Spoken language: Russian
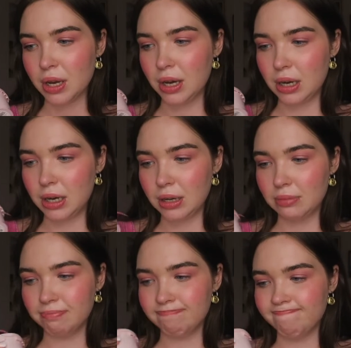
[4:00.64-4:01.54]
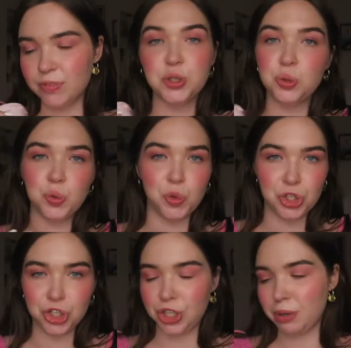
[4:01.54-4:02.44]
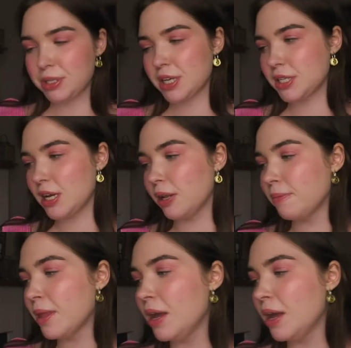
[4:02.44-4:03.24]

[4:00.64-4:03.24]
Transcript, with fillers: эм, тинтующий, я бы сказала.